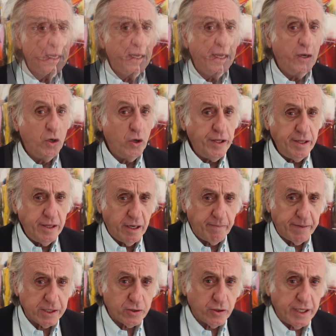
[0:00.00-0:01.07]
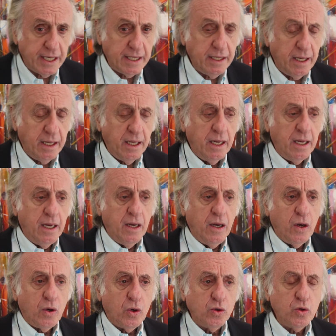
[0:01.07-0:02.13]
En lo interpersonal,
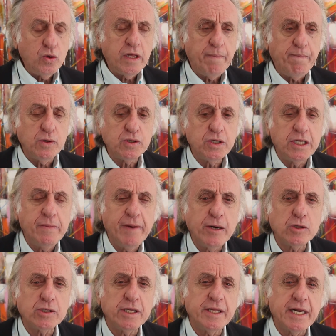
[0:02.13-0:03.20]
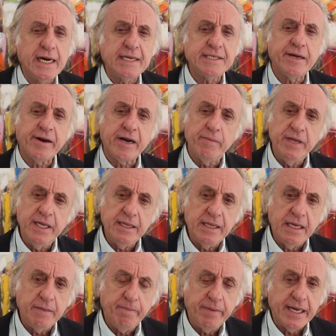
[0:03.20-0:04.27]
Conductas Positivas nos entrega las
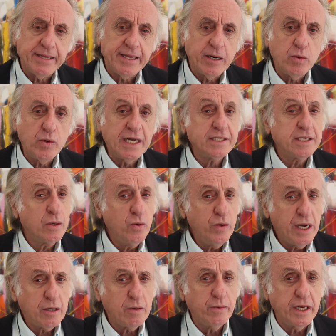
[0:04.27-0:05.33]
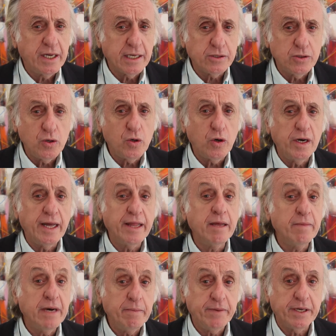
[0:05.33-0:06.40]
herramientas para tener una segura comunicación con las
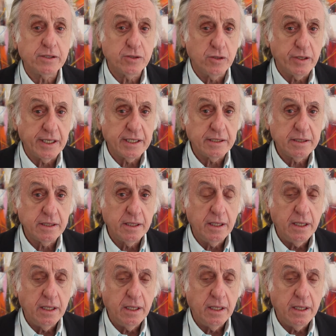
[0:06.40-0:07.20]
demás personas.